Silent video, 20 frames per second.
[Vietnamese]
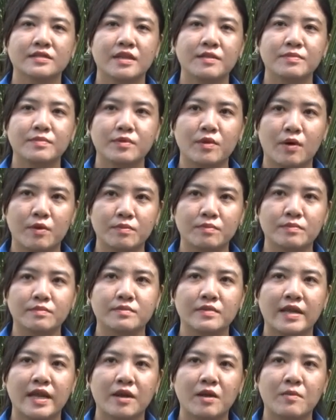tiếp tục
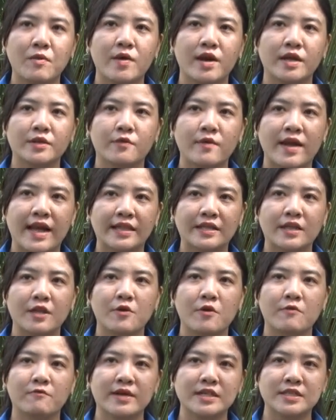theo cái mô hình của anh
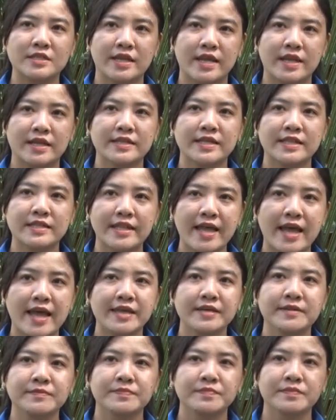để cùng phát triển kinh
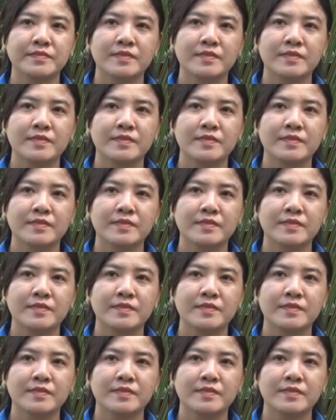tế.